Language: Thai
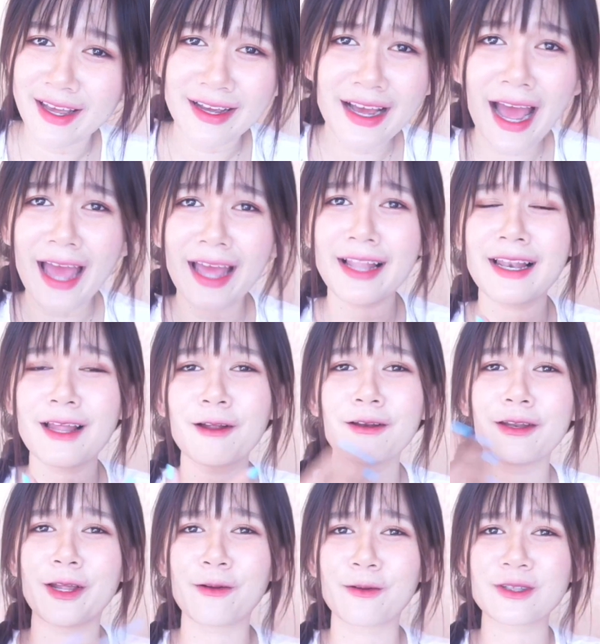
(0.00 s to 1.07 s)
ง่ายแล้ว
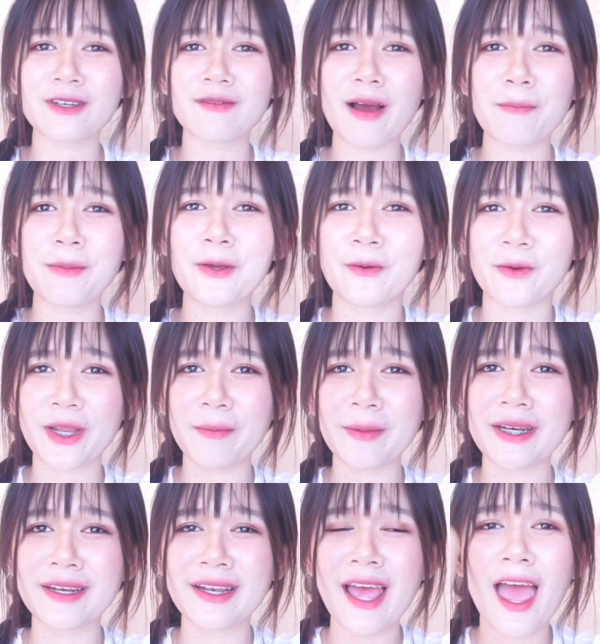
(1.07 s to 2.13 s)
ในรู้สึกว่าผิวเนี่ย
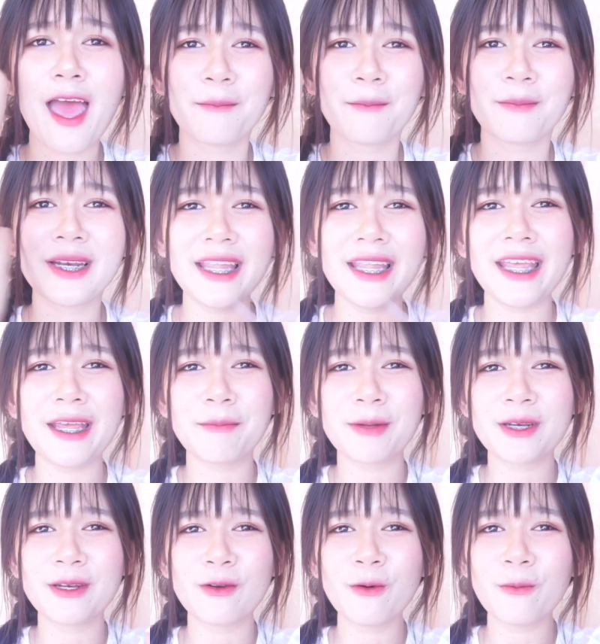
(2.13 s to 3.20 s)
มันดีมั
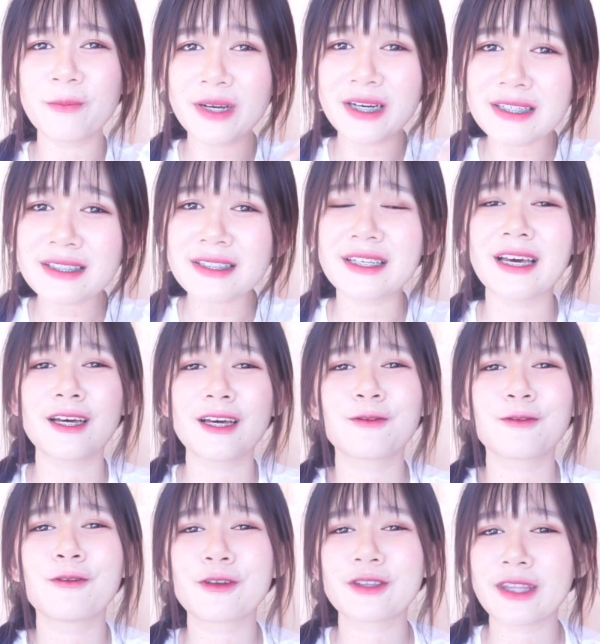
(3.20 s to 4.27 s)
นนุ่มขึ้นนะคะทุ
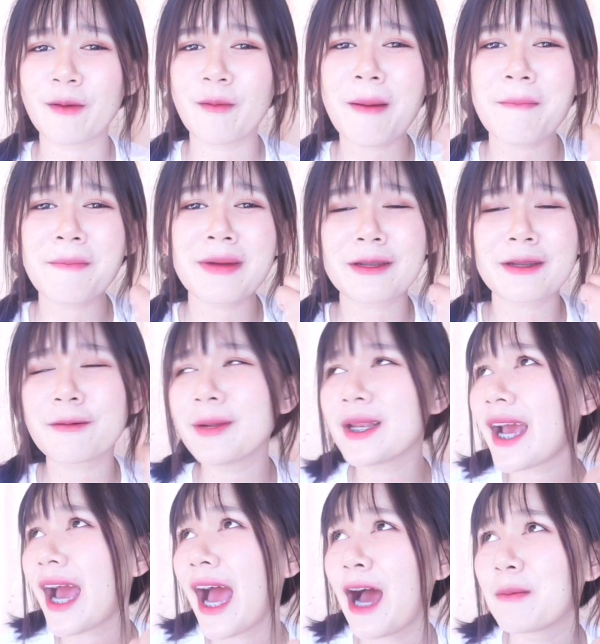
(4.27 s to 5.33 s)
กคนแต่ว่ามันก็ไม่
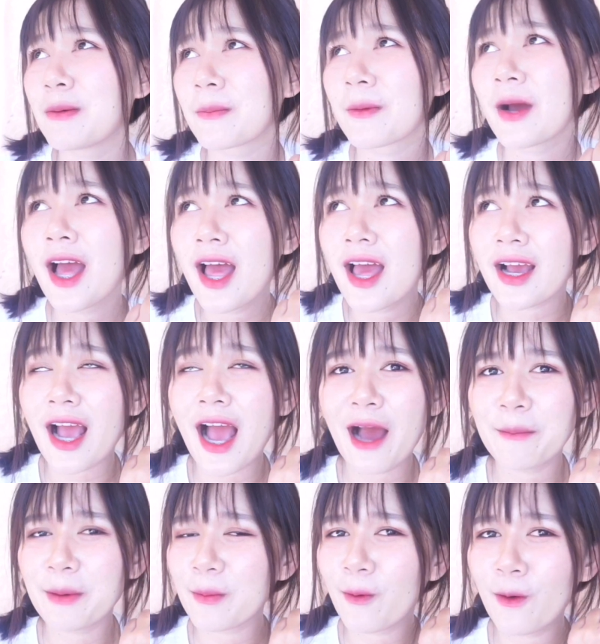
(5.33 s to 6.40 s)
ได้ขาว
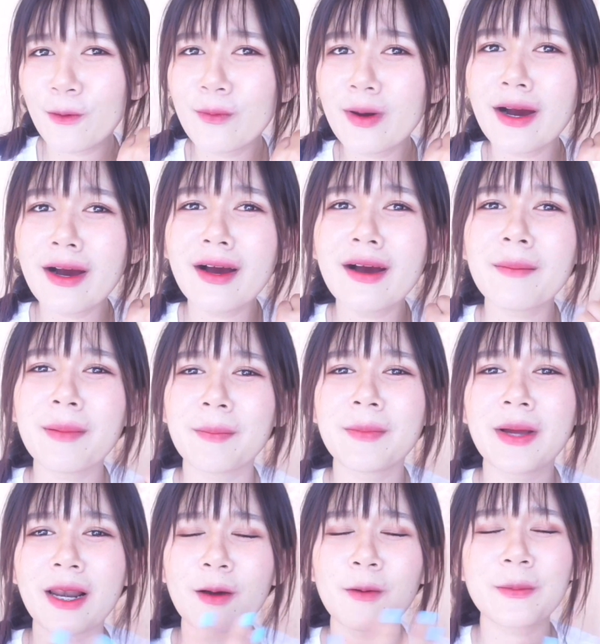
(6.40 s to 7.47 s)
แบบโอเวอร์แบบเห
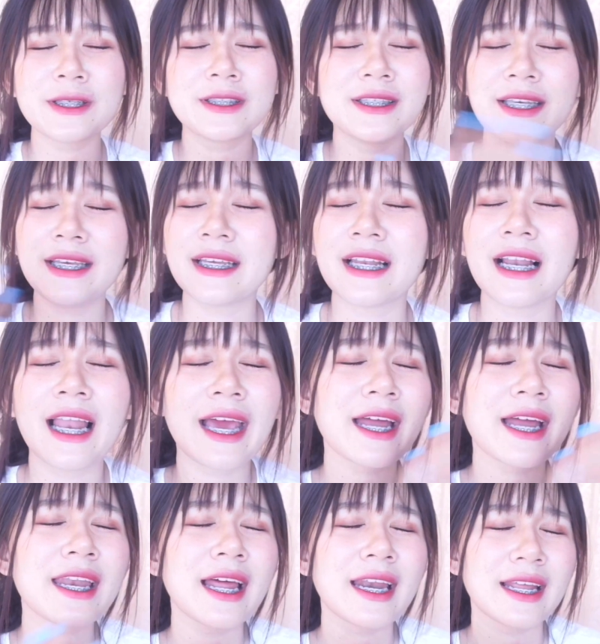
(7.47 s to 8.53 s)
มือนเราไปฉีดอะไร
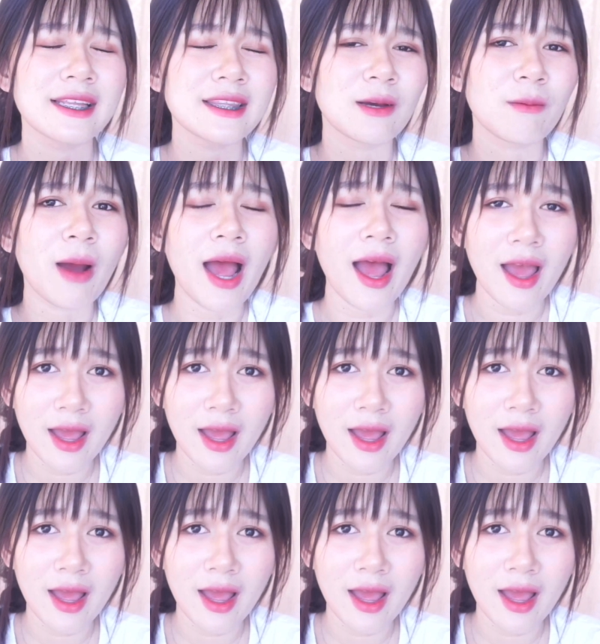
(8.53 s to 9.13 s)
ขนาดนั้นแต่ว่า